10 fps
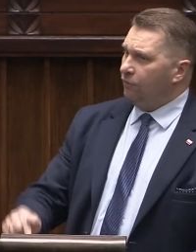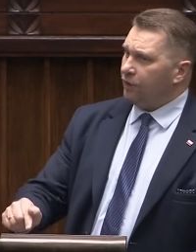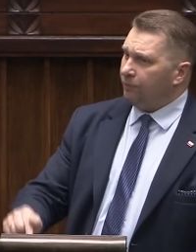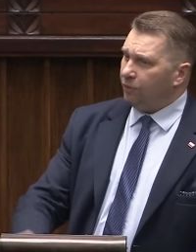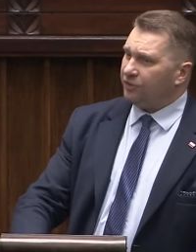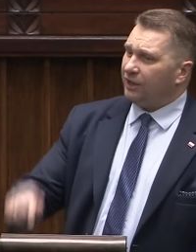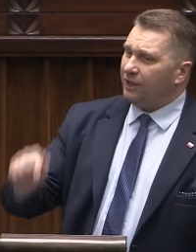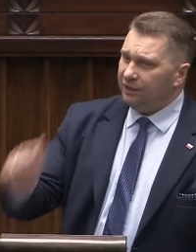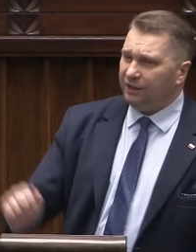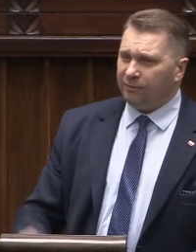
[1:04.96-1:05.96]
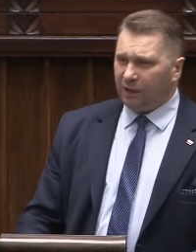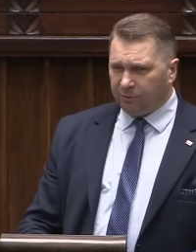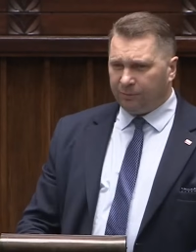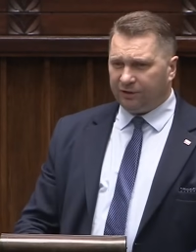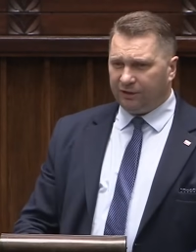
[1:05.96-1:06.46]
której Polska nie
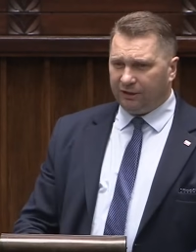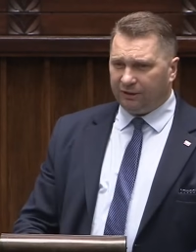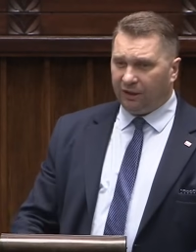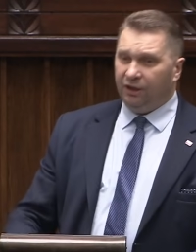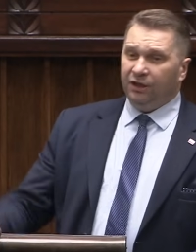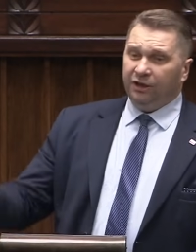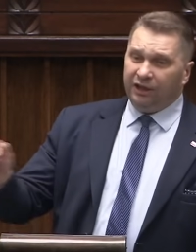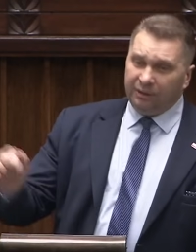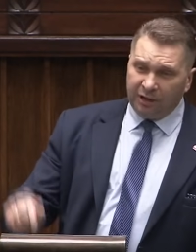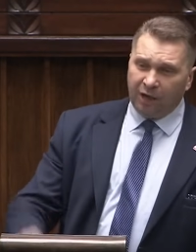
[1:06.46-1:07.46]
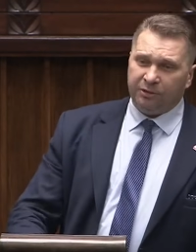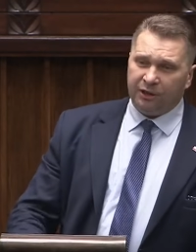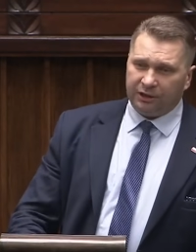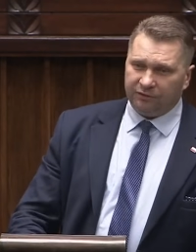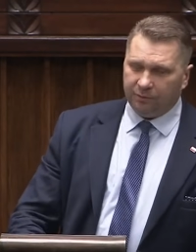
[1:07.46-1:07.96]
miałaby prezydenta i nie miałaby
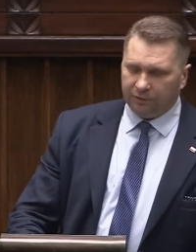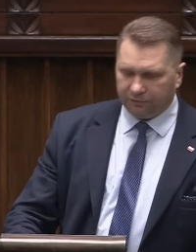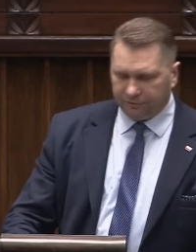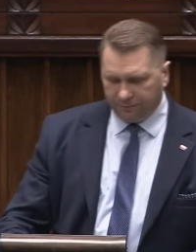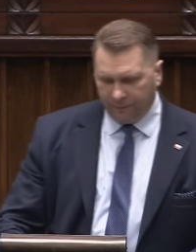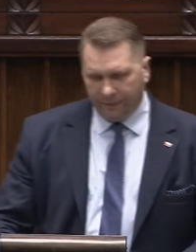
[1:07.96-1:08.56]
daty wyborów.